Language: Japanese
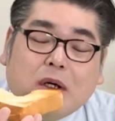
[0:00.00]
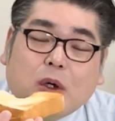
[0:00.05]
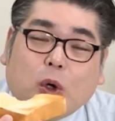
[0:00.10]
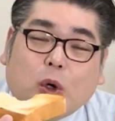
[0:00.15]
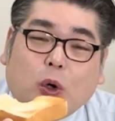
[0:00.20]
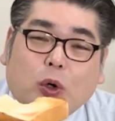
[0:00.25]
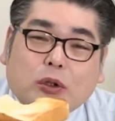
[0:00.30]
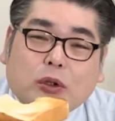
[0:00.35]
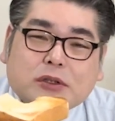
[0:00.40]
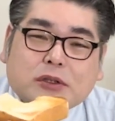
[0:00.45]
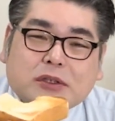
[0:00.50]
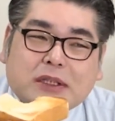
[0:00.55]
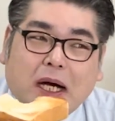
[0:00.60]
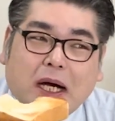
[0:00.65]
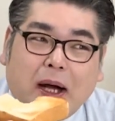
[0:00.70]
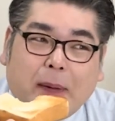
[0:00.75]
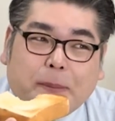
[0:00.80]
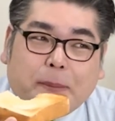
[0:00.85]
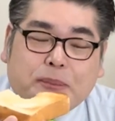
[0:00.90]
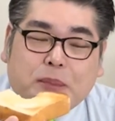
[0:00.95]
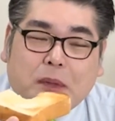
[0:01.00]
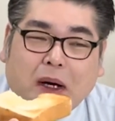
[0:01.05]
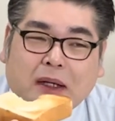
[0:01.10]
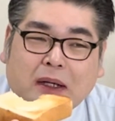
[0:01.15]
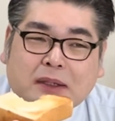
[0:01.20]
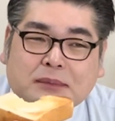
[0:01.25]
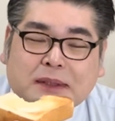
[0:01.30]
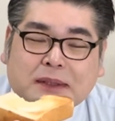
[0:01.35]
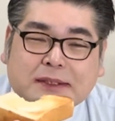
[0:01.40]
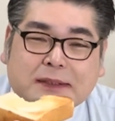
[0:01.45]
コクがあ
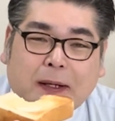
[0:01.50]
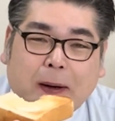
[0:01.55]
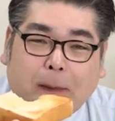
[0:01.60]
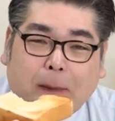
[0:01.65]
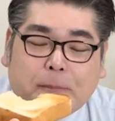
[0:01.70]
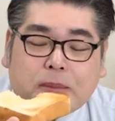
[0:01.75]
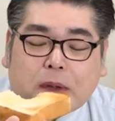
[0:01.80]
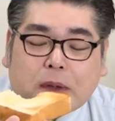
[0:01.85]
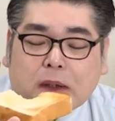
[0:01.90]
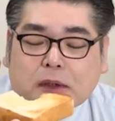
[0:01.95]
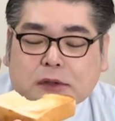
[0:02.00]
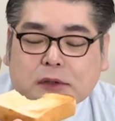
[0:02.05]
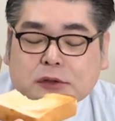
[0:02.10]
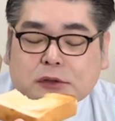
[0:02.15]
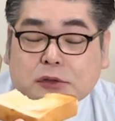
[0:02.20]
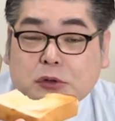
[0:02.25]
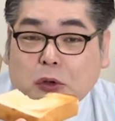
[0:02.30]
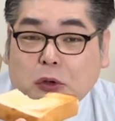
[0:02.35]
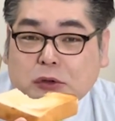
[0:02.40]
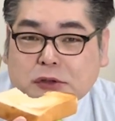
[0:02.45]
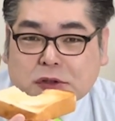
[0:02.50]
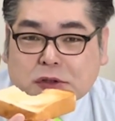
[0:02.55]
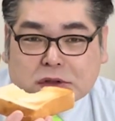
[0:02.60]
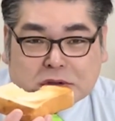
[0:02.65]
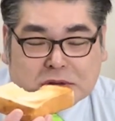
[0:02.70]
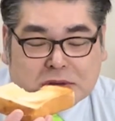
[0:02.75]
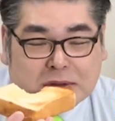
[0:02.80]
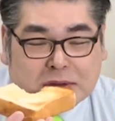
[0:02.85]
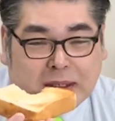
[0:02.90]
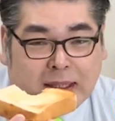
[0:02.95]
りましてねくど
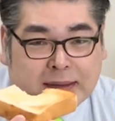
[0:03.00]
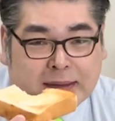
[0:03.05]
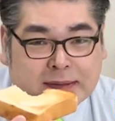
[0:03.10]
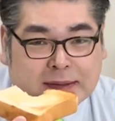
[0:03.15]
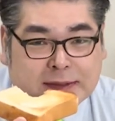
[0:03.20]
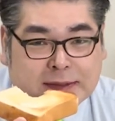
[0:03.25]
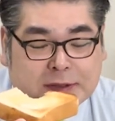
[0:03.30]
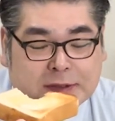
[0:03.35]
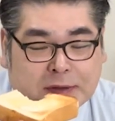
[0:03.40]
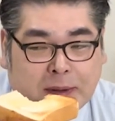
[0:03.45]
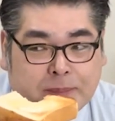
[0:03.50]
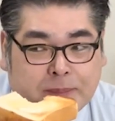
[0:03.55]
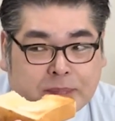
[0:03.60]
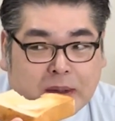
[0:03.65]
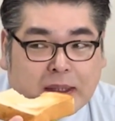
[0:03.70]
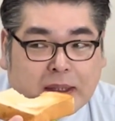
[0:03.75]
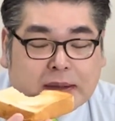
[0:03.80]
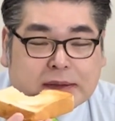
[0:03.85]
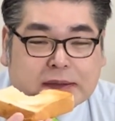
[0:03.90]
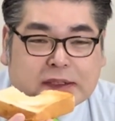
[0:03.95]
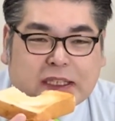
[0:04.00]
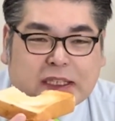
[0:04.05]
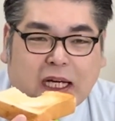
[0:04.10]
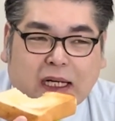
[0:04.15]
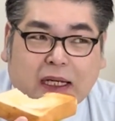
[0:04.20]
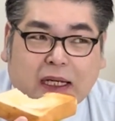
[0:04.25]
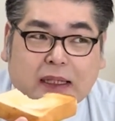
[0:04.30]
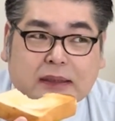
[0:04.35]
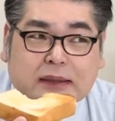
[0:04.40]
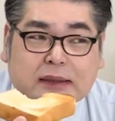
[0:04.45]
くないんですよねさ
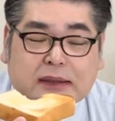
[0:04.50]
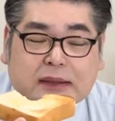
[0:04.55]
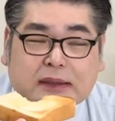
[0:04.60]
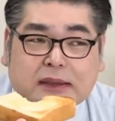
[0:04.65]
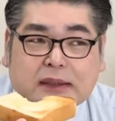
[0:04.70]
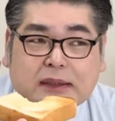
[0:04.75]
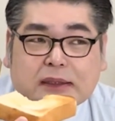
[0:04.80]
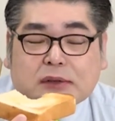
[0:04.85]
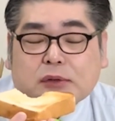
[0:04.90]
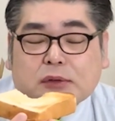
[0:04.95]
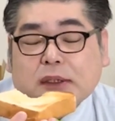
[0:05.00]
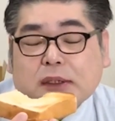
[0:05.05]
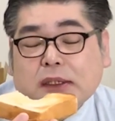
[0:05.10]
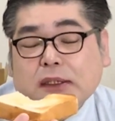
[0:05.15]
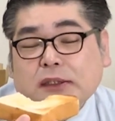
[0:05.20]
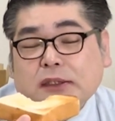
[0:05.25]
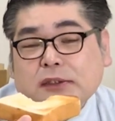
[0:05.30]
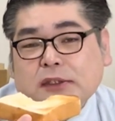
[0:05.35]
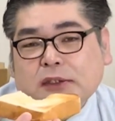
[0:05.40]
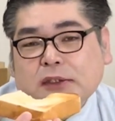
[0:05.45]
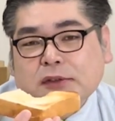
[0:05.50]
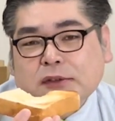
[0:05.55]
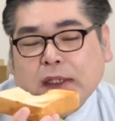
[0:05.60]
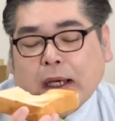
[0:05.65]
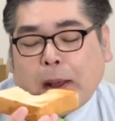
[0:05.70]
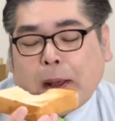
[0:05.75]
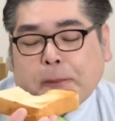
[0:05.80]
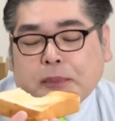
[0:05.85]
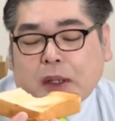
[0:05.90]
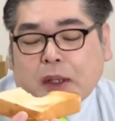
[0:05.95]
らって溶けていくというか
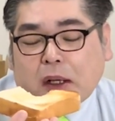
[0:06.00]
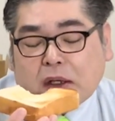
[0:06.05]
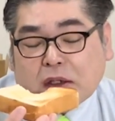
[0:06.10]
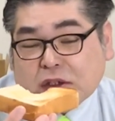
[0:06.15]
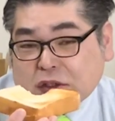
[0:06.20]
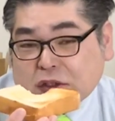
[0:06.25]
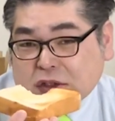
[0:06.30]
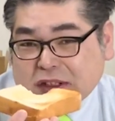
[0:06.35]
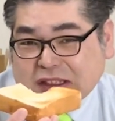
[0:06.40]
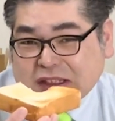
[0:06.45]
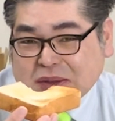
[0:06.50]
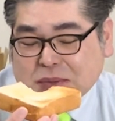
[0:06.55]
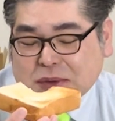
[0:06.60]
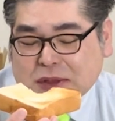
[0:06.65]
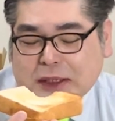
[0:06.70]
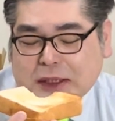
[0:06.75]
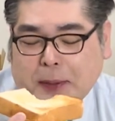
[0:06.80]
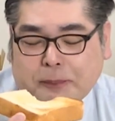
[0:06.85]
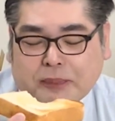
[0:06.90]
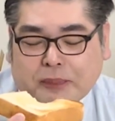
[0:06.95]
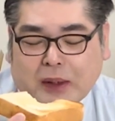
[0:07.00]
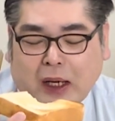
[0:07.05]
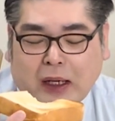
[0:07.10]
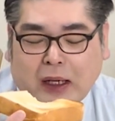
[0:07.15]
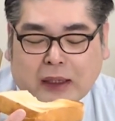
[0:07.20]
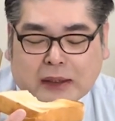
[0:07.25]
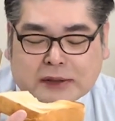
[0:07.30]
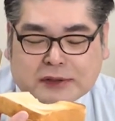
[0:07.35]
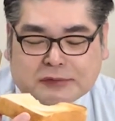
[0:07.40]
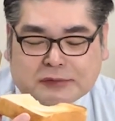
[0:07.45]
ねクリーミーな
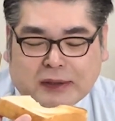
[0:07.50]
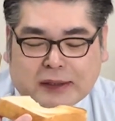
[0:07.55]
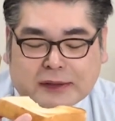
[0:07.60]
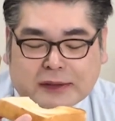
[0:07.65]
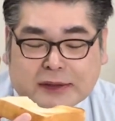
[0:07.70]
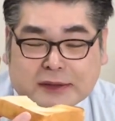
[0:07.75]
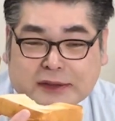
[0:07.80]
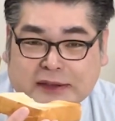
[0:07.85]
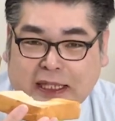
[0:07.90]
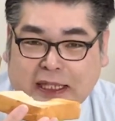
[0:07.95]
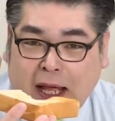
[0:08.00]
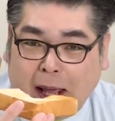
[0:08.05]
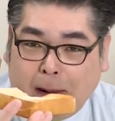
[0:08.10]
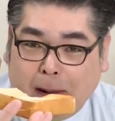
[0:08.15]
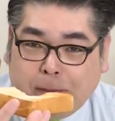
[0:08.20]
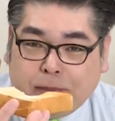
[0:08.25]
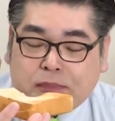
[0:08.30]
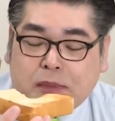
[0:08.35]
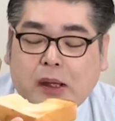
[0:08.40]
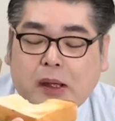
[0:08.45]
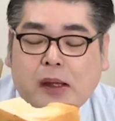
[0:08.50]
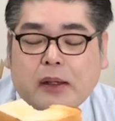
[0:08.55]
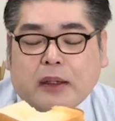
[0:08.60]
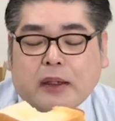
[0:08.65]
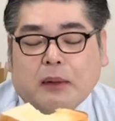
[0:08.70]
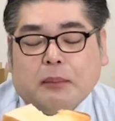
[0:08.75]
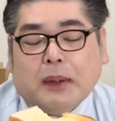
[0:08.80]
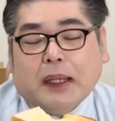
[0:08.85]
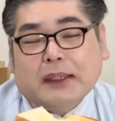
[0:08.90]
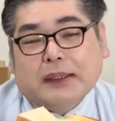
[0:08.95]
味わいですね
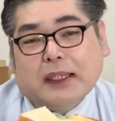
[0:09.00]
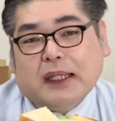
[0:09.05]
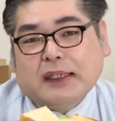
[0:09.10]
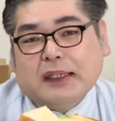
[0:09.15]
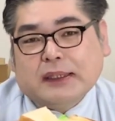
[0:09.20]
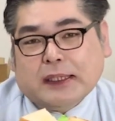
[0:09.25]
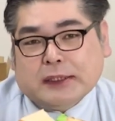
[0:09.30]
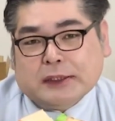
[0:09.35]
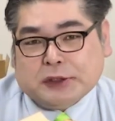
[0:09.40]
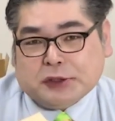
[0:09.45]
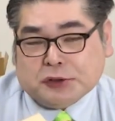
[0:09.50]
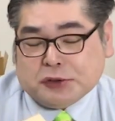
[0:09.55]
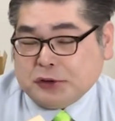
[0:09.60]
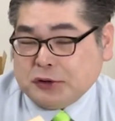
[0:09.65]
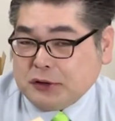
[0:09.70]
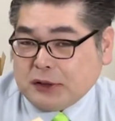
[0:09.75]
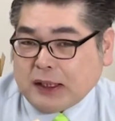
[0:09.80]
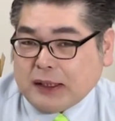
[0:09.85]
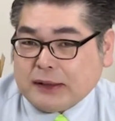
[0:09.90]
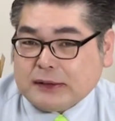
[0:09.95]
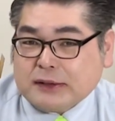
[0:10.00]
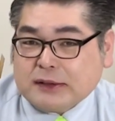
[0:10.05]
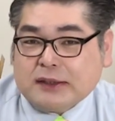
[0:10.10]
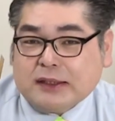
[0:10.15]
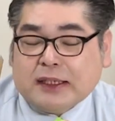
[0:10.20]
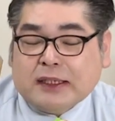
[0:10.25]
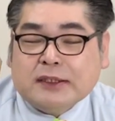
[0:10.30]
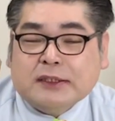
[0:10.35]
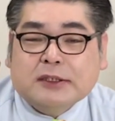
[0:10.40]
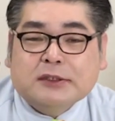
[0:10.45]
でバターって牛乳から作
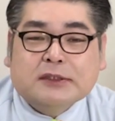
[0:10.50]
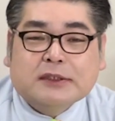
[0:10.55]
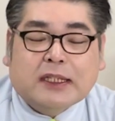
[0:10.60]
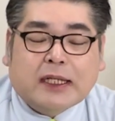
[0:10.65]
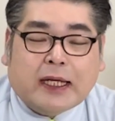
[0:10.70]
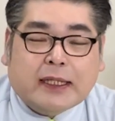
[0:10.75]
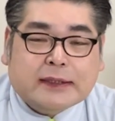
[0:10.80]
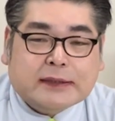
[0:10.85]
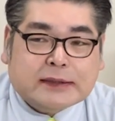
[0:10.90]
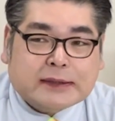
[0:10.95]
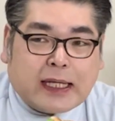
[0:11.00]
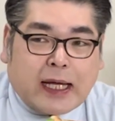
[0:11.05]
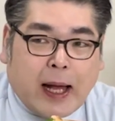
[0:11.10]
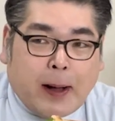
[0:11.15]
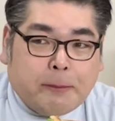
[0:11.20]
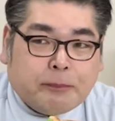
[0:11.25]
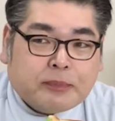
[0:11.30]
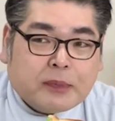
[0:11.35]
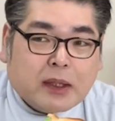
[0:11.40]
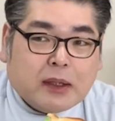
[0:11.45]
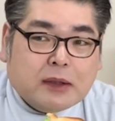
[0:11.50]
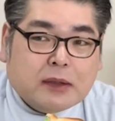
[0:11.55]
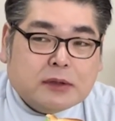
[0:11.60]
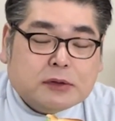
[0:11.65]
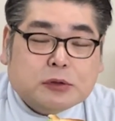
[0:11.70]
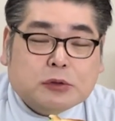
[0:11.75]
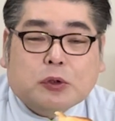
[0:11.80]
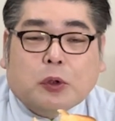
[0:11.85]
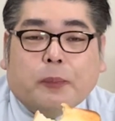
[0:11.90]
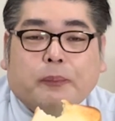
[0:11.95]
られてるじゃないですか
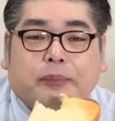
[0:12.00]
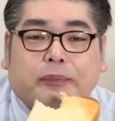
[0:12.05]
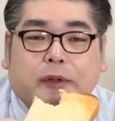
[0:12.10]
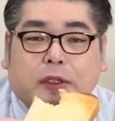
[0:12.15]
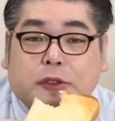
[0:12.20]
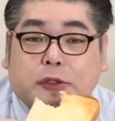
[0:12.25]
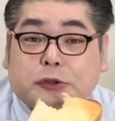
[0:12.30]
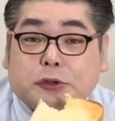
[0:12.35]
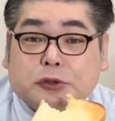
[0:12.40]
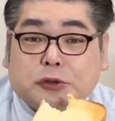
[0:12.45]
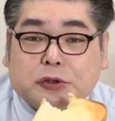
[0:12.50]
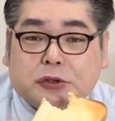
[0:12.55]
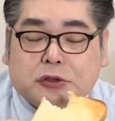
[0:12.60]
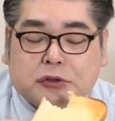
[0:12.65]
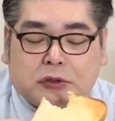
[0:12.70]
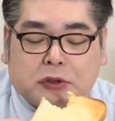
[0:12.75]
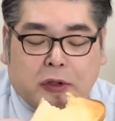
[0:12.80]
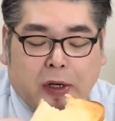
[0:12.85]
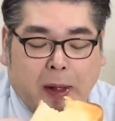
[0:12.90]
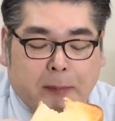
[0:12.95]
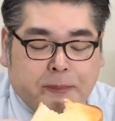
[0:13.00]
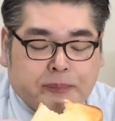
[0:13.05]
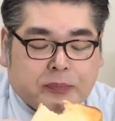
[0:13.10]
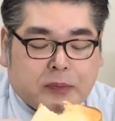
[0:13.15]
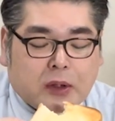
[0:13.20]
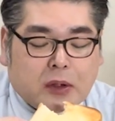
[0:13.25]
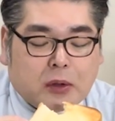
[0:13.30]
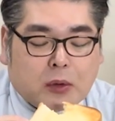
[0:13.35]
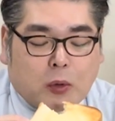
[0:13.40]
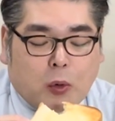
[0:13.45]
その牛乳のね
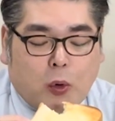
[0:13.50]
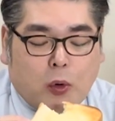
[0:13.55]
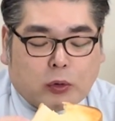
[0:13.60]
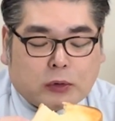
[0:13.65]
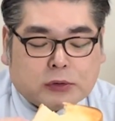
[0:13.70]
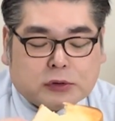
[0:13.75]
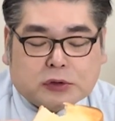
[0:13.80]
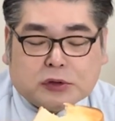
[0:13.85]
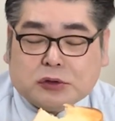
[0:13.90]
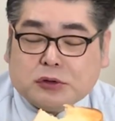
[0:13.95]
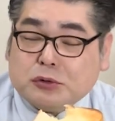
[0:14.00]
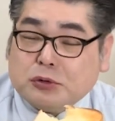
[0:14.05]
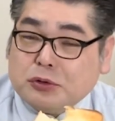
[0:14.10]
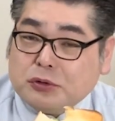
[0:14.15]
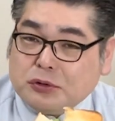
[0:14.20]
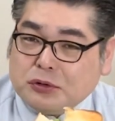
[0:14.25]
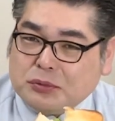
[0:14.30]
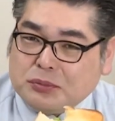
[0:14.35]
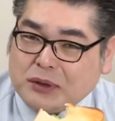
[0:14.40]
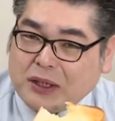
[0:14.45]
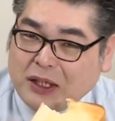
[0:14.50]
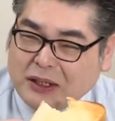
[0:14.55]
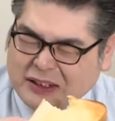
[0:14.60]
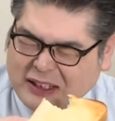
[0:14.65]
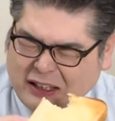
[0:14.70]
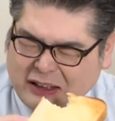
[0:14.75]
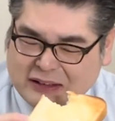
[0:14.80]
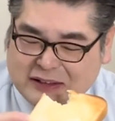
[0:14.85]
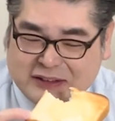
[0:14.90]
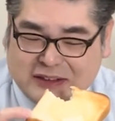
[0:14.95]
コク風味が
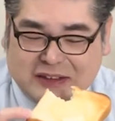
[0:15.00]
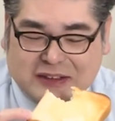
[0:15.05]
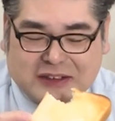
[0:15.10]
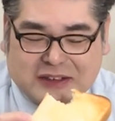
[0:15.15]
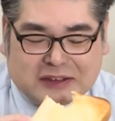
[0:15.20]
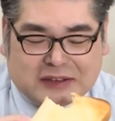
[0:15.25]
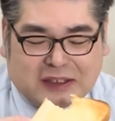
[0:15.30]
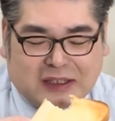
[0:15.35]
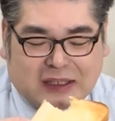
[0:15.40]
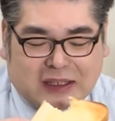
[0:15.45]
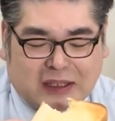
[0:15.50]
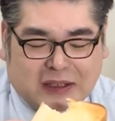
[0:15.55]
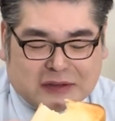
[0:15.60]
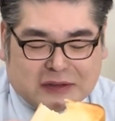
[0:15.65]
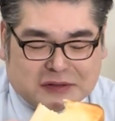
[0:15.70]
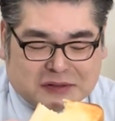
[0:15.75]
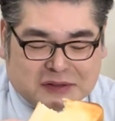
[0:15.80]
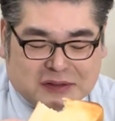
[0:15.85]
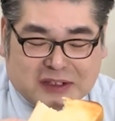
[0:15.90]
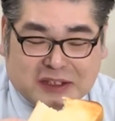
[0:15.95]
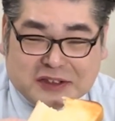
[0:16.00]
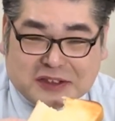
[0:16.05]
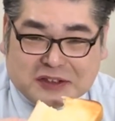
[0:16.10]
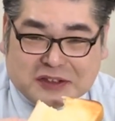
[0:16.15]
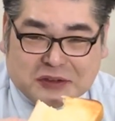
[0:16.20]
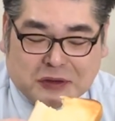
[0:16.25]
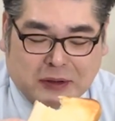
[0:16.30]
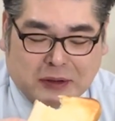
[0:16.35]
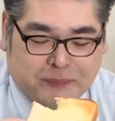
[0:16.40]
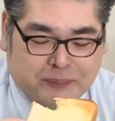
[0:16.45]
感じられるんです
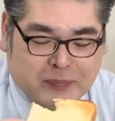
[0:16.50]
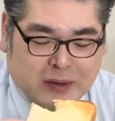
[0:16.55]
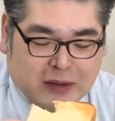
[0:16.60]
よね